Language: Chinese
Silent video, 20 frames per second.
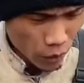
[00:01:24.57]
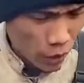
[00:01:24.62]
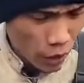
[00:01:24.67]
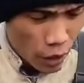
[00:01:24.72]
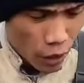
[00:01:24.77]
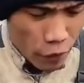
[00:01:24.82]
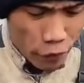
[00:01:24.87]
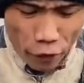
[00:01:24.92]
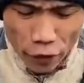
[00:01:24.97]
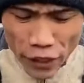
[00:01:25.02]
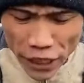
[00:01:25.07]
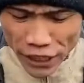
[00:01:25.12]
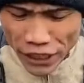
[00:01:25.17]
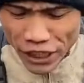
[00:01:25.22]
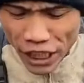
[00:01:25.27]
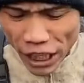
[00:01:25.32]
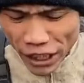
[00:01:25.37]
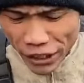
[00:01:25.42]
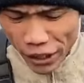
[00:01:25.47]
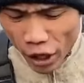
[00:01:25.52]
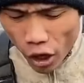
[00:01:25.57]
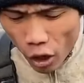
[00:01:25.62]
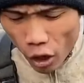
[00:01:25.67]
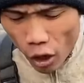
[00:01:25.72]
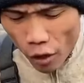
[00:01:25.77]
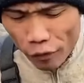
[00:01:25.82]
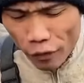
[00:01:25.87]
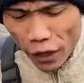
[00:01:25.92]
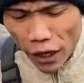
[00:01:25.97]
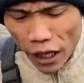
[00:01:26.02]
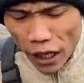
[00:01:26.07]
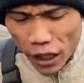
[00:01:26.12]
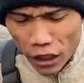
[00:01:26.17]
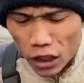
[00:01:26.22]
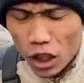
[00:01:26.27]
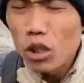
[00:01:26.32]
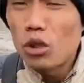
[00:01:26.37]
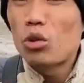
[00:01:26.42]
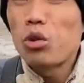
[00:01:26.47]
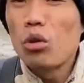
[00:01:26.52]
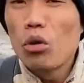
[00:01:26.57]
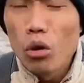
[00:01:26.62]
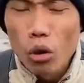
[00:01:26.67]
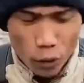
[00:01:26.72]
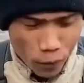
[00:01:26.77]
放点酱油，啊，放点这个醋，